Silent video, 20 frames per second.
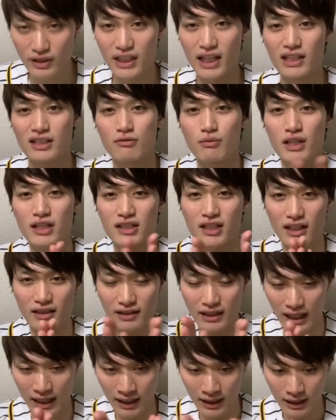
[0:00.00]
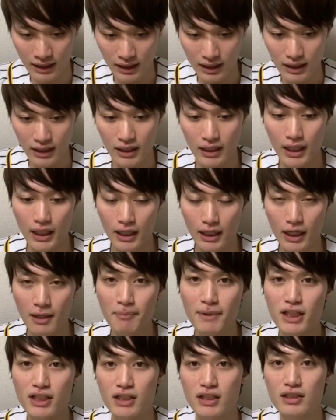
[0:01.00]
いや、素晴らしかった。えー、
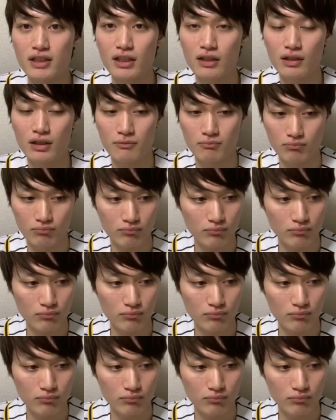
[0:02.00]
やっぱり全然、